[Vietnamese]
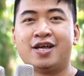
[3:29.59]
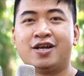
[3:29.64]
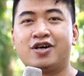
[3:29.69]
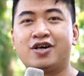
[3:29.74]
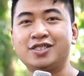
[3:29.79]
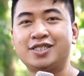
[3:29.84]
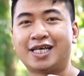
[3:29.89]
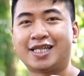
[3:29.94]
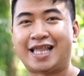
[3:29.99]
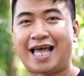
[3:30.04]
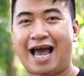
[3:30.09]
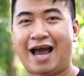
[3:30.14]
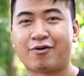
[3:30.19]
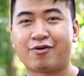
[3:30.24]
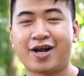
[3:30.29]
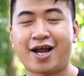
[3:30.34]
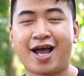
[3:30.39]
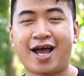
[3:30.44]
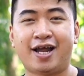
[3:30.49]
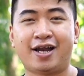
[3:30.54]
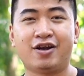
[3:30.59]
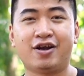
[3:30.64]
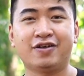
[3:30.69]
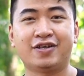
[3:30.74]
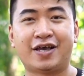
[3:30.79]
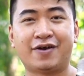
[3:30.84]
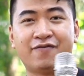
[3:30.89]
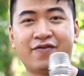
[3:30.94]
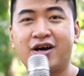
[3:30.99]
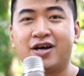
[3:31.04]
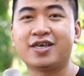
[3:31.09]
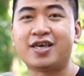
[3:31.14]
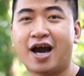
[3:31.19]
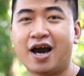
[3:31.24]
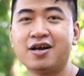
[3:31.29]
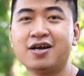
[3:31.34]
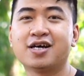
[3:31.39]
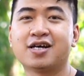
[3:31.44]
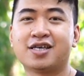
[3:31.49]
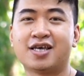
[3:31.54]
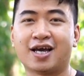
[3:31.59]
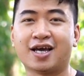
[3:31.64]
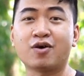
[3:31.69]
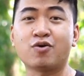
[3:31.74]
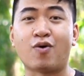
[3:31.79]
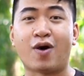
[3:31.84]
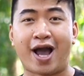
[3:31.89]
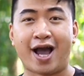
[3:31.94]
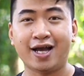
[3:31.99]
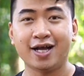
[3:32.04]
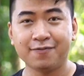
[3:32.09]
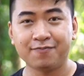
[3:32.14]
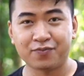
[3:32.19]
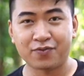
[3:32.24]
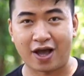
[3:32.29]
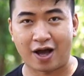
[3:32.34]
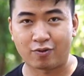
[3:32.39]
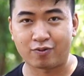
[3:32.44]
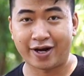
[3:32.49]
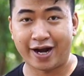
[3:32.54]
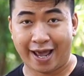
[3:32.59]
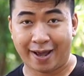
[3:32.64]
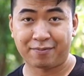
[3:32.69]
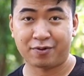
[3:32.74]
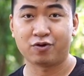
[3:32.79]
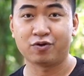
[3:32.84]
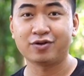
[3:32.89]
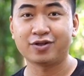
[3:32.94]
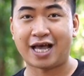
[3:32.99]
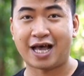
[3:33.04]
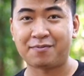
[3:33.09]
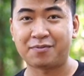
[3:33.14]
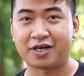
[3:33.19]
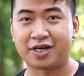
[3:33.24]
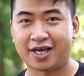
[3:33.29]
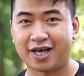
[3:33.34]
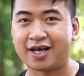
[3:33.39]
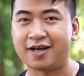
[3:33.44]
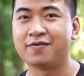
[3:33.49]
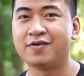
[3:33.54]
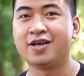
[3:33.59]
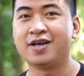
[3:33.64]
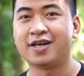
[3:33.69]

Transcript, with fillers: nó sẽ tạo ra nó sẽ vẫn giữ được những cái quãng giọng đẹp của chúng ta mọi người ha